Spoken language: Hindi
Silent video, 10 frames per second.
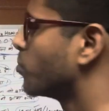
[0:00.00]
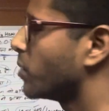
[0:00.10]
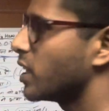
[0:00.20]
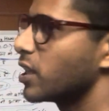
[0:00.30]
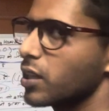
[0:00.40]
में
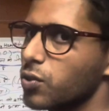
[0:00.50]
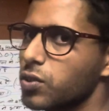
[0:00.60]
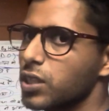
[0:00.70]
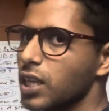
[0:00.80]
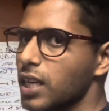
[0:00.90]

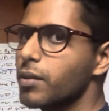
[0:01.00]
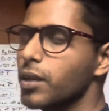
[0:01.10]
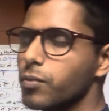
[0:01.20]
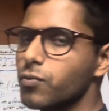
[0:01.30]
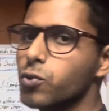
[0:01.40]
इंट्रोड्यूस किया गया
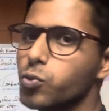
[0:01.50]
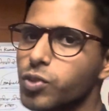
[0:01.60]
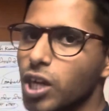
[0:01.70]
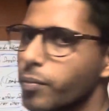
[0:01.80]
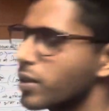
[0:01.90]
मतलब उसमें
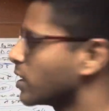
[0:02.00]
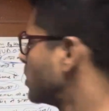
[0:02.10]
शामिल